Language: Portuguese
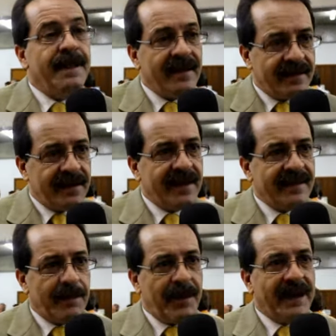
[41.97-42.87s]
desse,
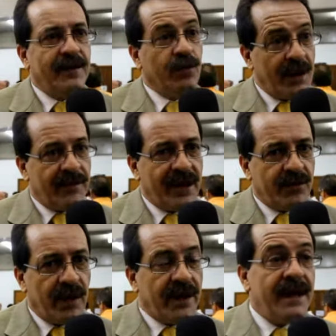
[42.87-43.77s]
dessa parte do
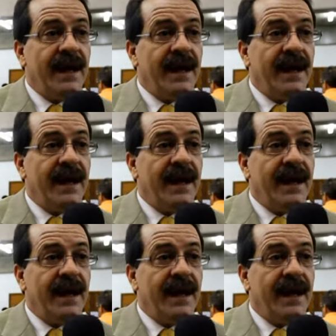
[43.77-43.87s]
laboratório.